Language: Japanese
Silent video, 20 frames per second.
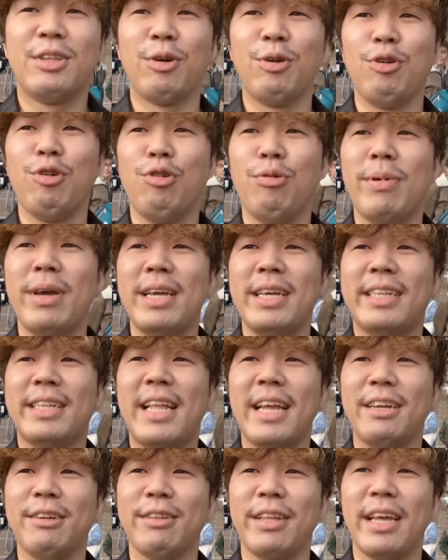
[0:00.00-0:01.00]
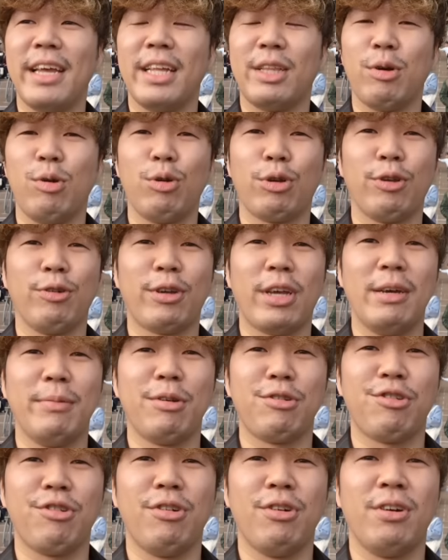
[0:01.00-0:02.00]
どよめいてるね東京競
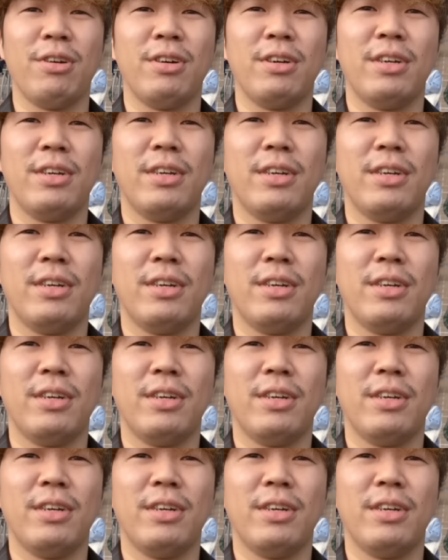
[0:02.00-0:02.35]
馬場